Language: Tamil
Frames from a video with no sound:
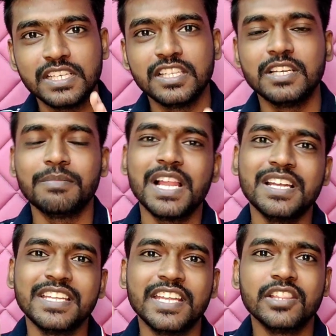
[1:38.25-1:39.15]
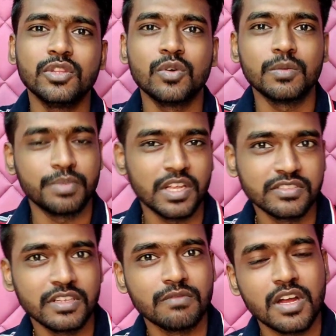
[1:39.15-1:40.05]
இதுக்கு மேலே நீங்கள் எந்த ஒரு
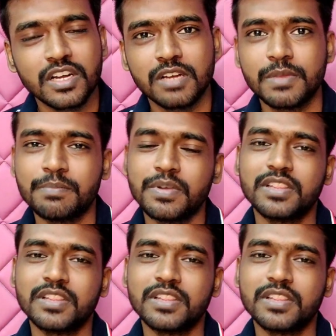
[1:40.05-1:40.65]
ப்ராசர் வாங்கினாலுமே